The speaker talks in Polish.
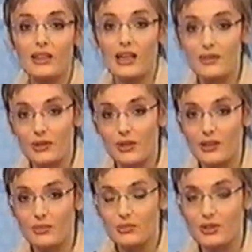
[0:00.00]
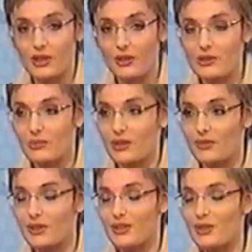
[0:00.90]
Adwokat był dzisiaj gościem
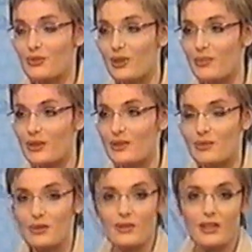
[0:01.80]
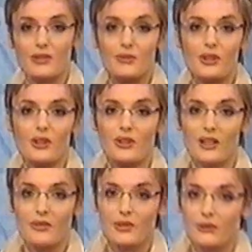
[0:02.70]
Grafiki. Dziękuję Państwu za uwagę, dziękuję Dorota
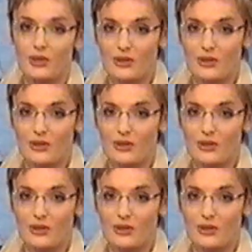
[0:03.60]
Gawryluk.